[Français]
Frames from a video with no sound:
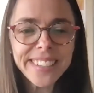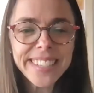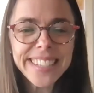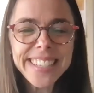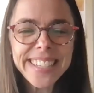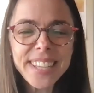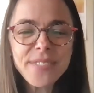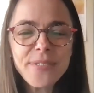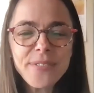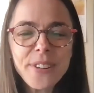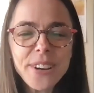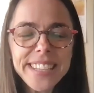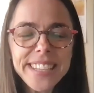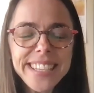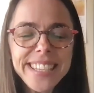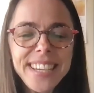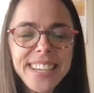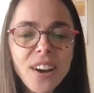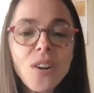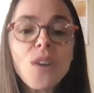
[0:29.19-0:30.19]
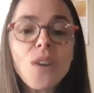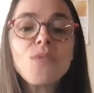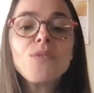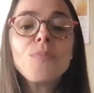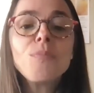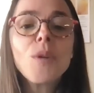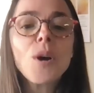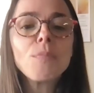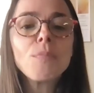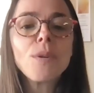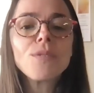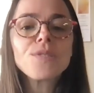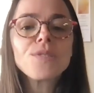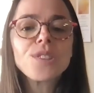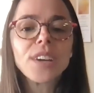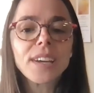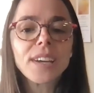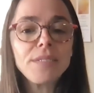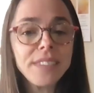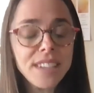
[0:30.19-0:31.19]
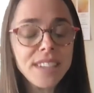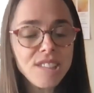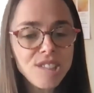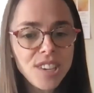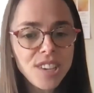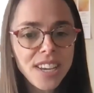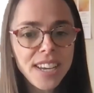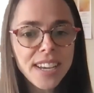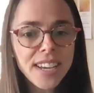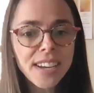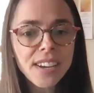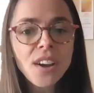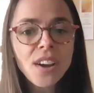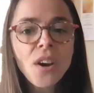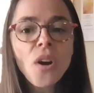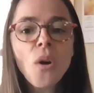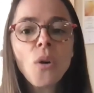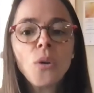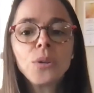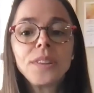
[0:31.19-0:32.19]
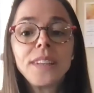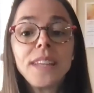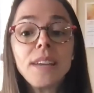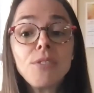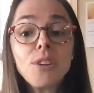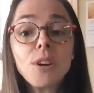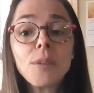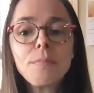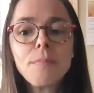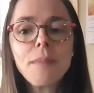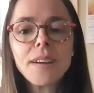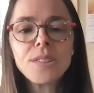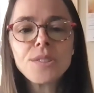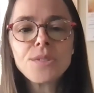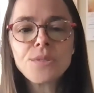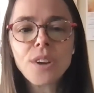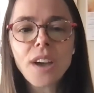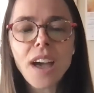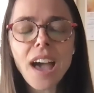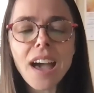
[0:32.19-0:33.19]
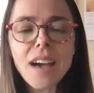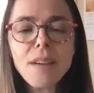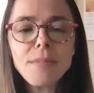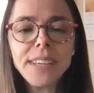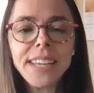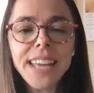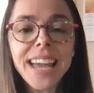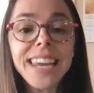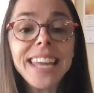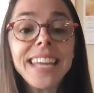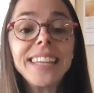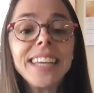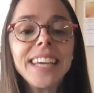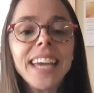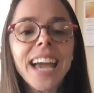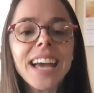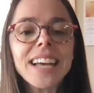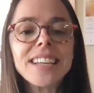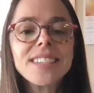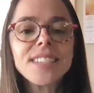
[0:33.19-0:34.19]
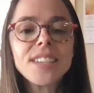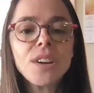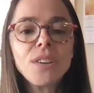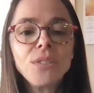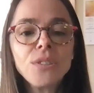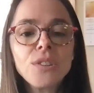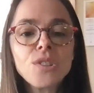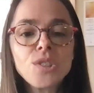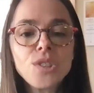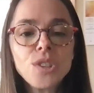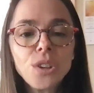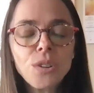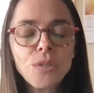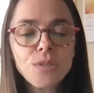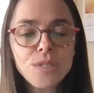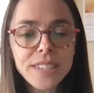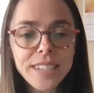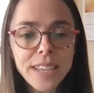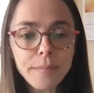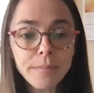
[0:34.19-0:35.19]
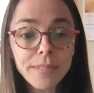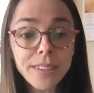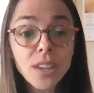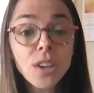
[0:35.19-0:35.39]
Cette fois-ci, on vous propose de réfléchir au développement durable et à l'intégration de ce concept